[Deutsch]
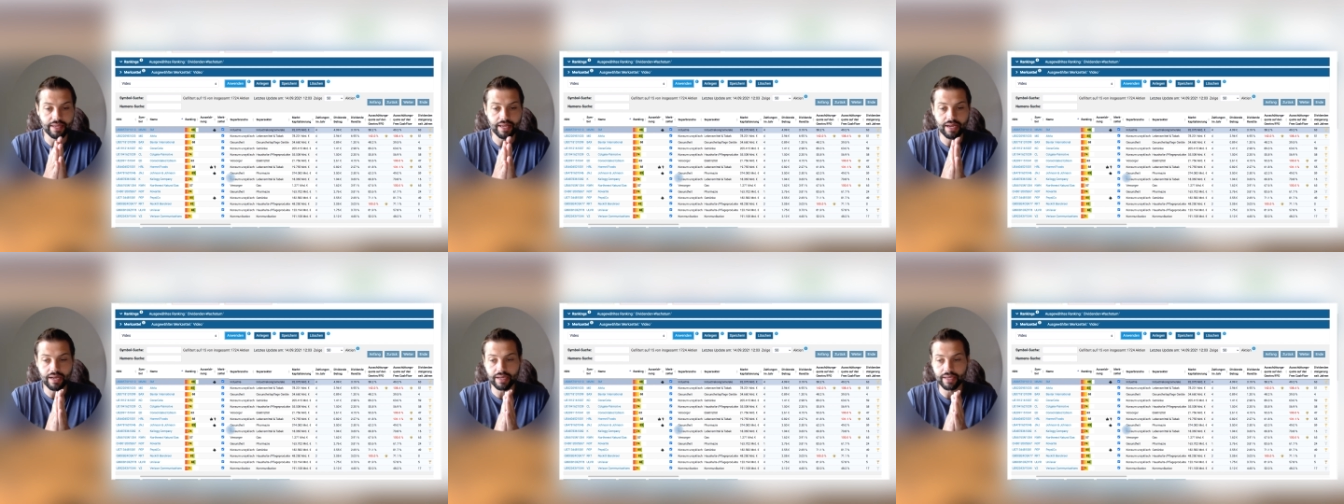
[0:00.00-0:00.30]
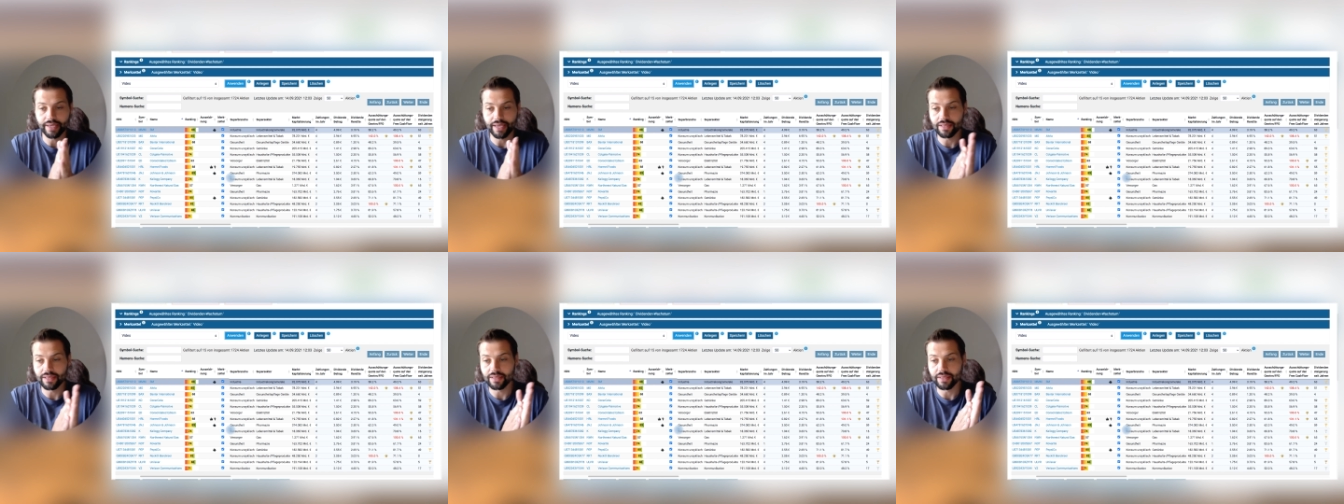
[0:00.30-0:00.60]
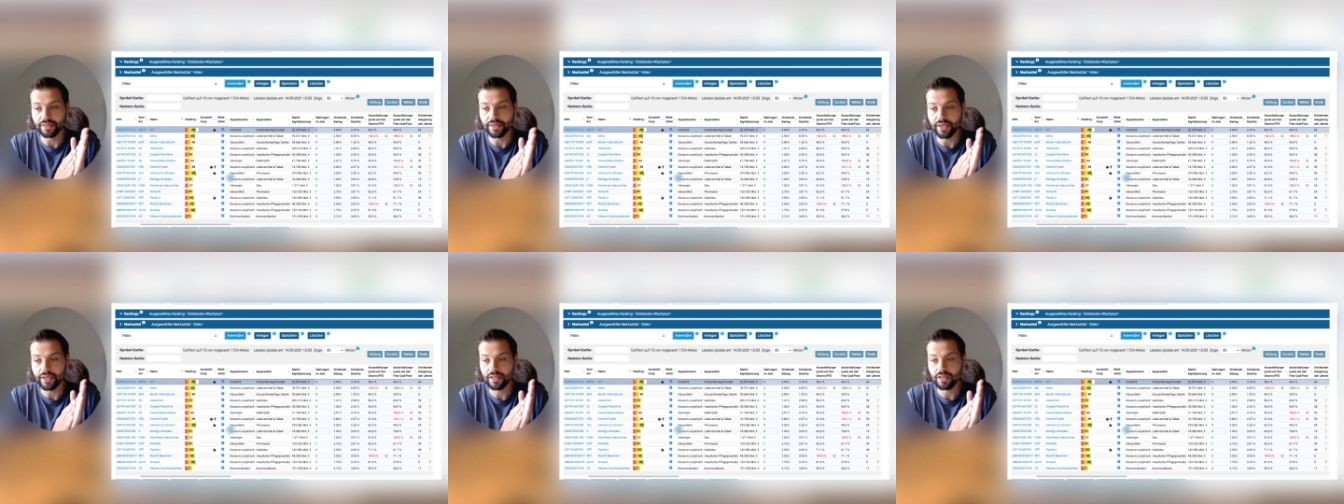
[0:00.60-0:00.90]
ja,
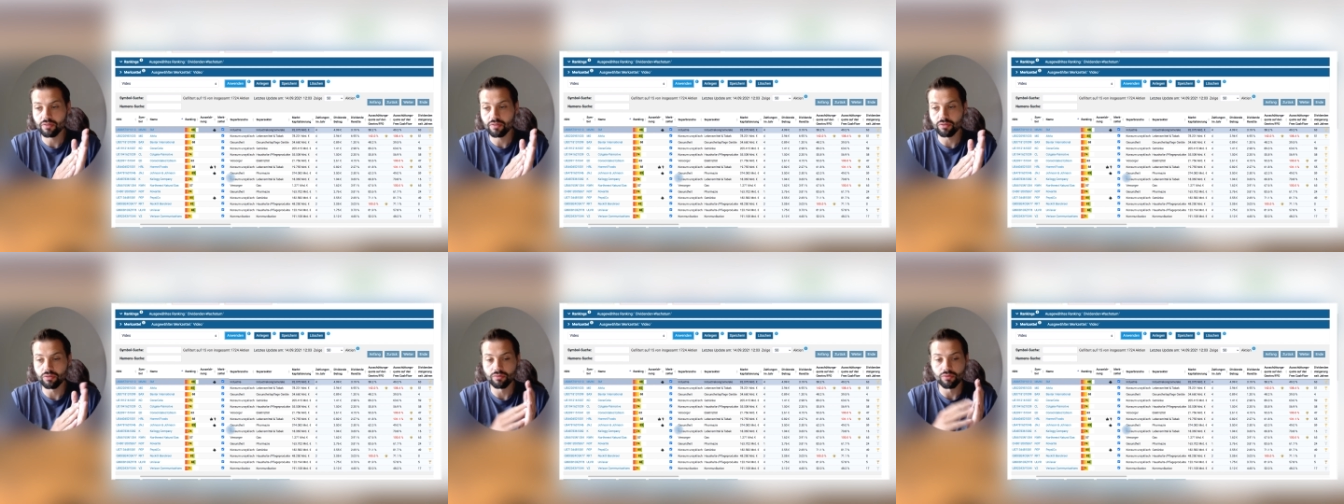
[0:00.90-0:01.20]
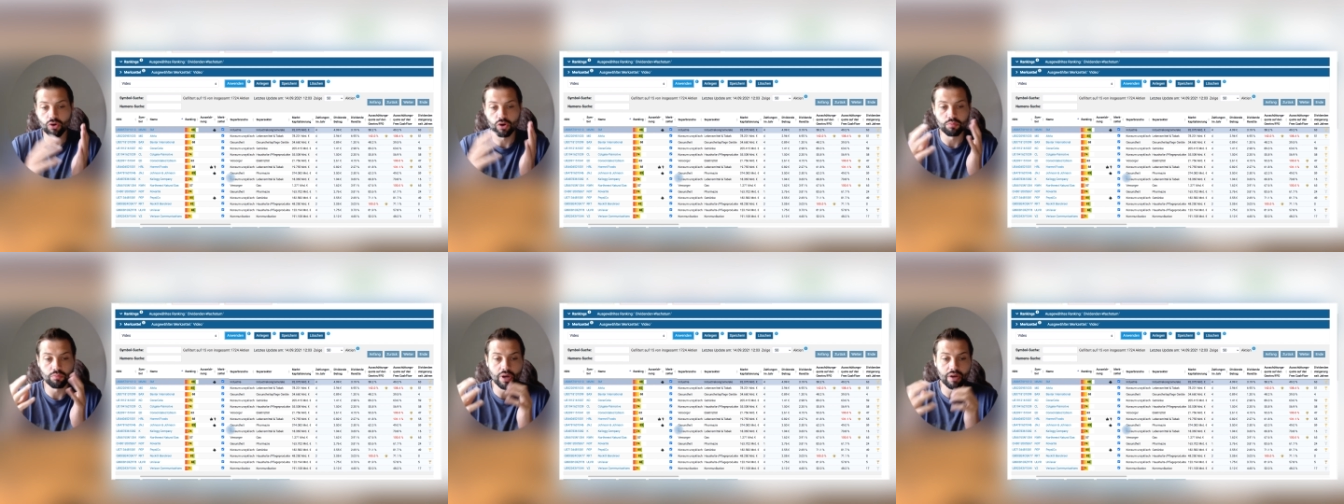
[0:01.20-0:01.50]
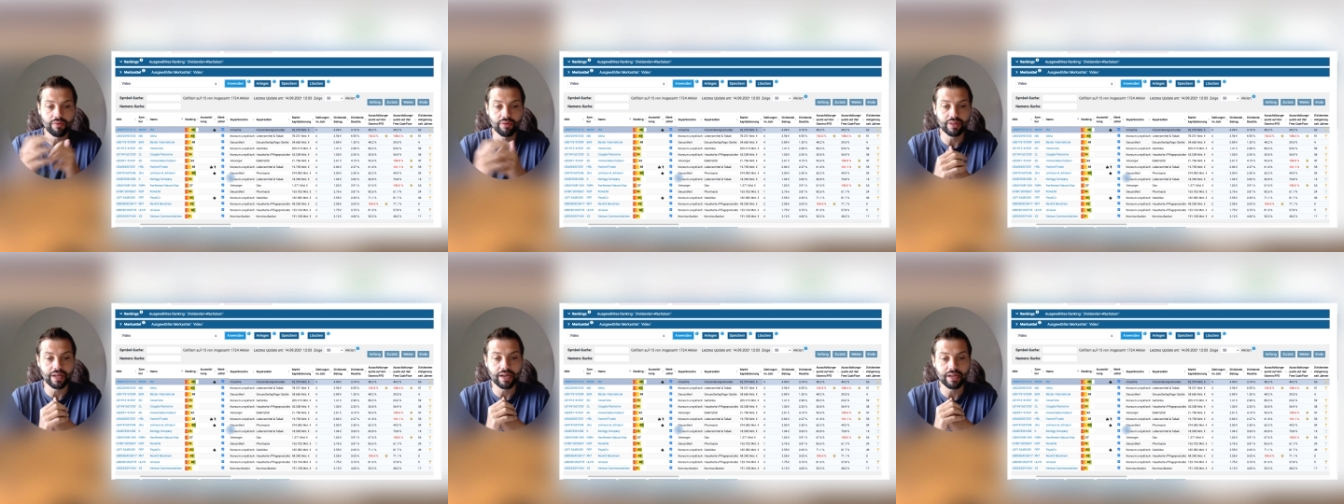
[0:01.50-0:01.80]
kennt jeder von Warren Buffett,